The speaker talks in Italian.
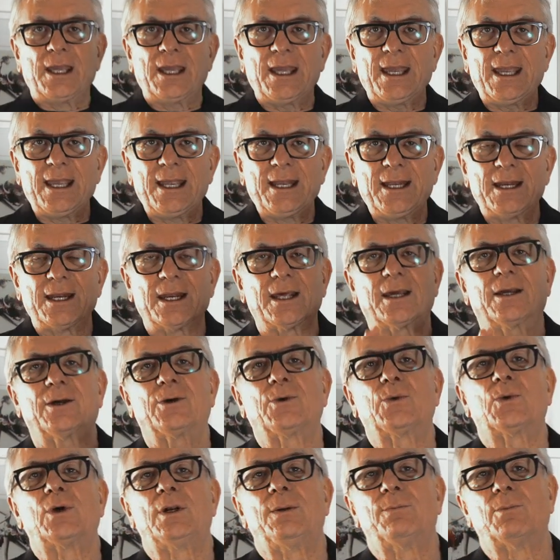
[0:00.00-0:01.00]
in
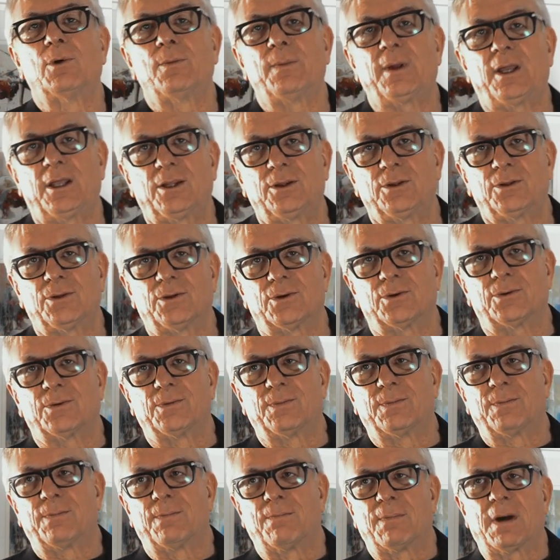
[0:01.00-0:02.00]
quel momento,
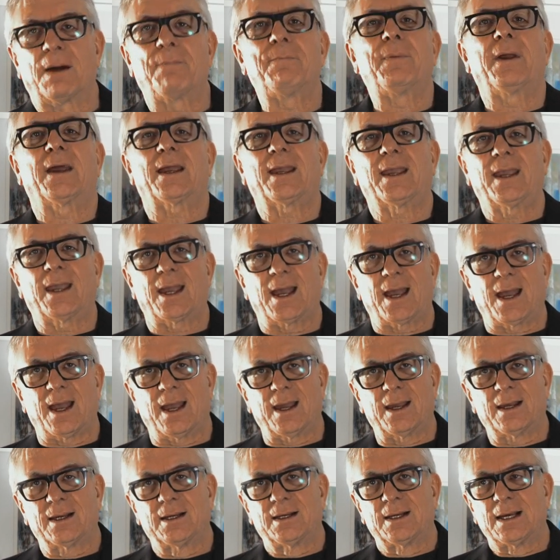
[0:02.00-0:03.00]
ma
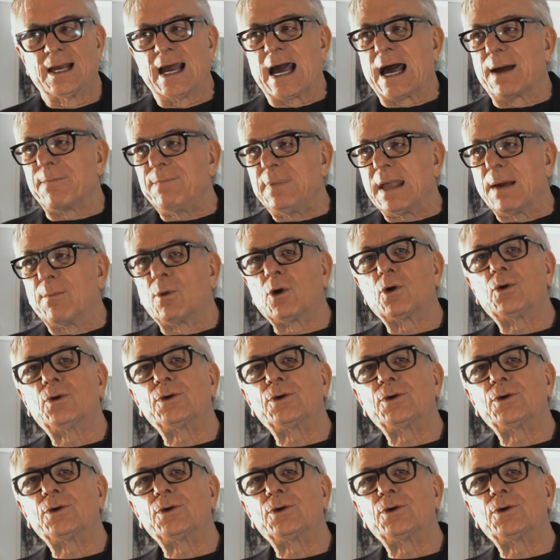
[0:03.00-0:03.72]
perché abbiamo